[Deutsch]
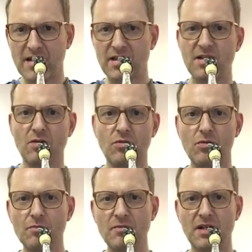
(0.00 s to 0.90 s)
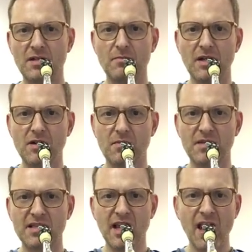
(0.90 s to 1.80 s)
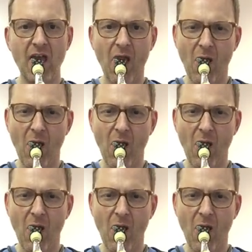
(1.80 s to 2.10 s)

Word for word: gehe ich nach oben, nach dem B kommt C.